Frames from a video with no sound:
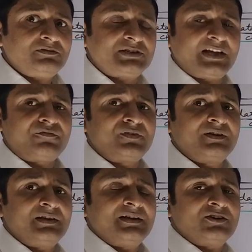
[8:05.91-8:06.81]
सिर्फ
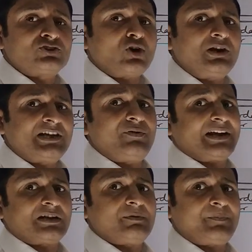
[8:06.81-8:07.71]
सोल्टी
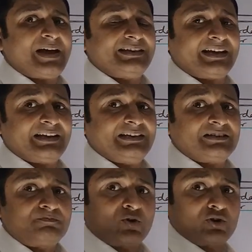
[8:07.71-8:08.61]
वाटर में पाए जाएंगे ये
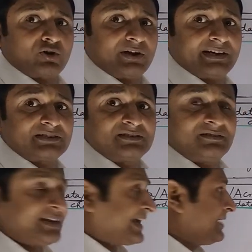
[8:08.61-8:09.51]
प्रोटोकॉडेट्स
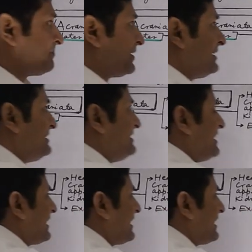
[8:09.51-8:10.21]
ठीक है ये